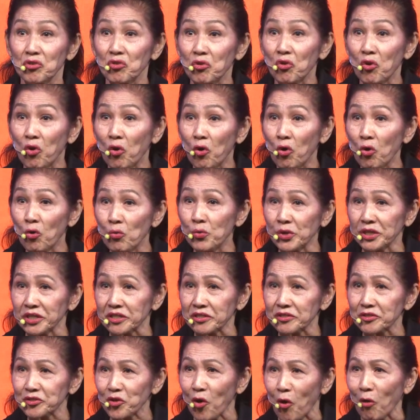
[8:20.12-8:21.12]
โควิด
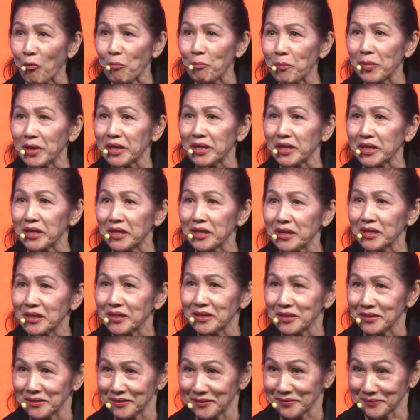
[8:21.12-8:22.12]
2
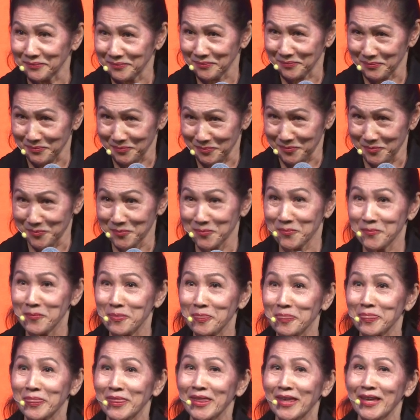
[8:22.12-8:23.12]

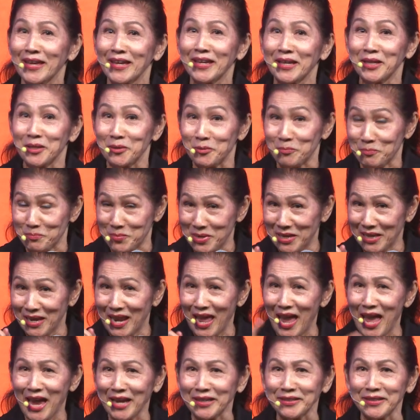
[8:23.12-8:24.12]
ปี
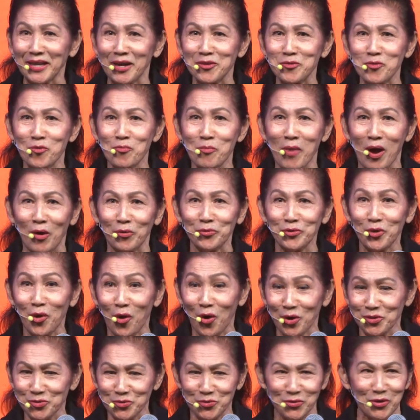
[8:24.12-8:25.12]
แรกนะครูเหมานอ
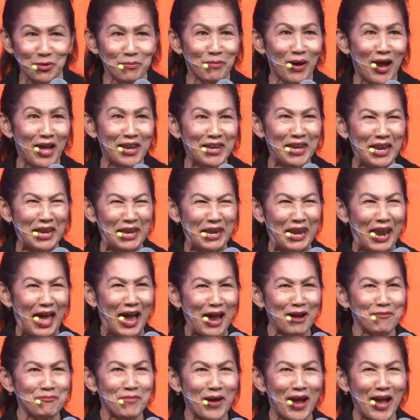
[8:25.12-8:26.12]
นอยู่กับบ้านหลั่นล้า
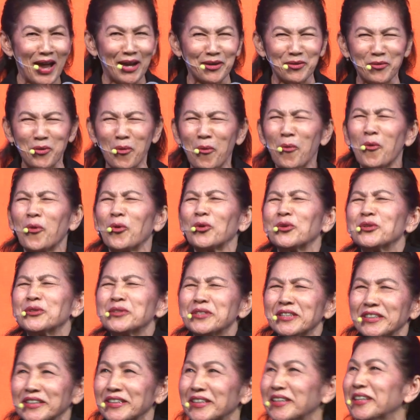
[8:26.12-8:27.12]
มากโอ้โหรู้
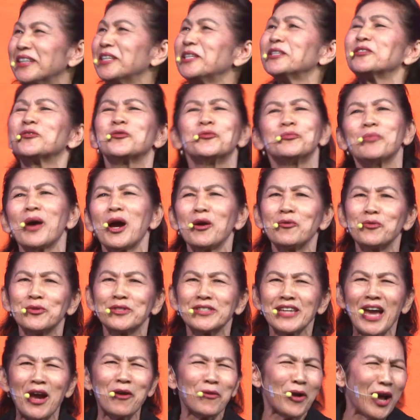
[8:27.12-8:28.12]
สึกเฮ้ยคุณพระคุณ
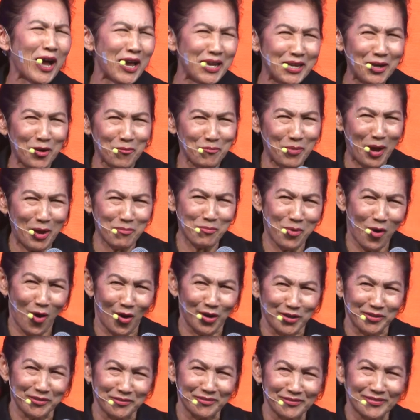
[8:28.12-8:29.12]
เจ้าก็ให้เราพักผ่อ
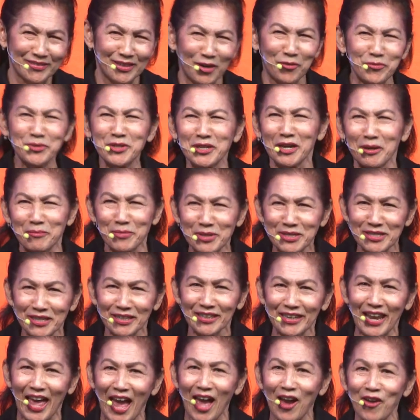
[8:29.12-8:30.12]
นเราเหนื่อยมาเย
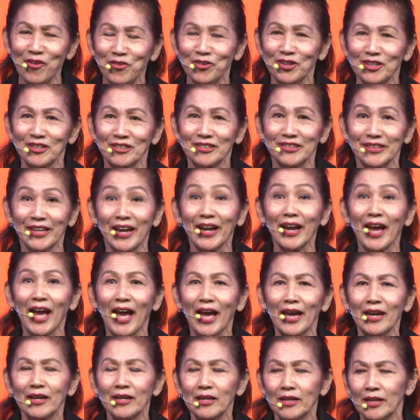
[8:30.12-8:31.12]
อะแล้วนะคะ
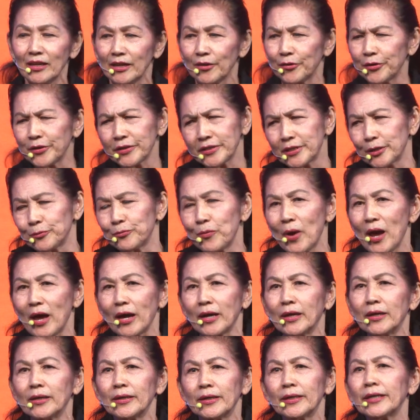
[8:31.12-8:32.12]
เราก็คิดว่า
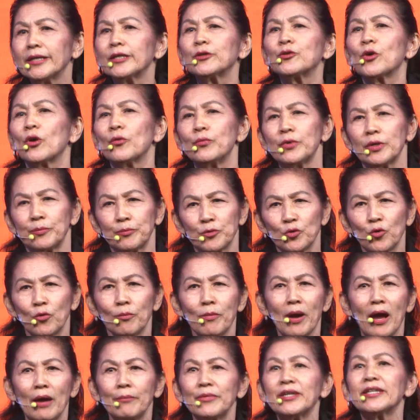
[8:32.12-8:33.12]
เฮ้ยโควิดมันคง
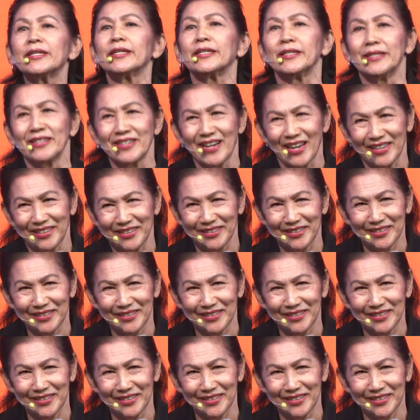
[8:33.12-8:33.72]
มาไม่กี่เดือน